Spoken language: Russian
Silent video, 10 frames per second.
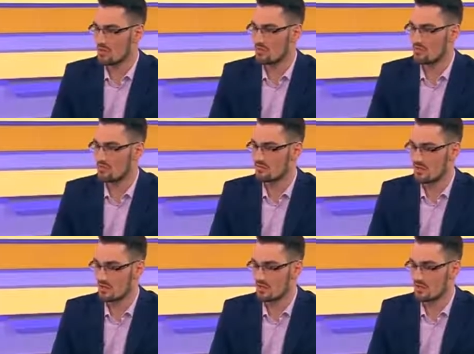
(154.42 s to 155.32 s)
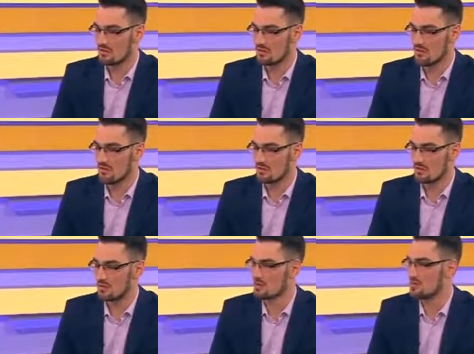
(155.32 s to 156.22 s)
безвозвратно та
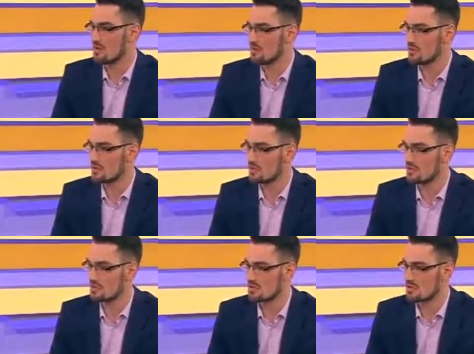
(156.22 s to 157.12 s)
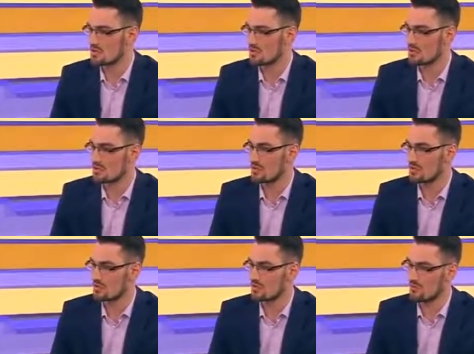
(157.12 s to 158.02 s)
так называемая национализация, что
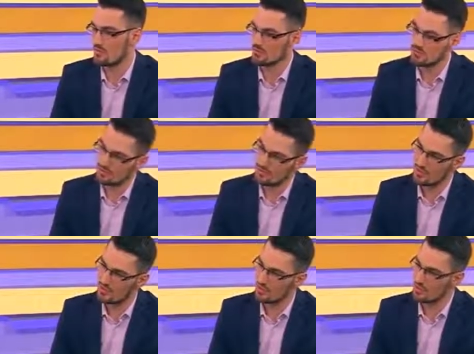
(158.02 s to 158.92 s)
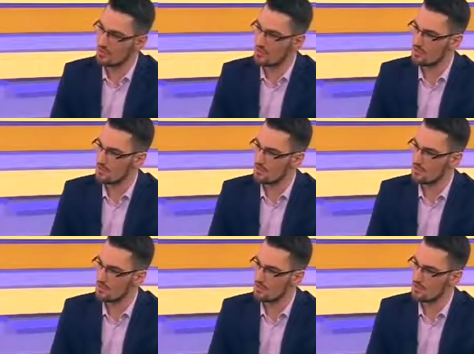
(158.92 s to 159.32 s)
прошла в самопровозглашенных республиках?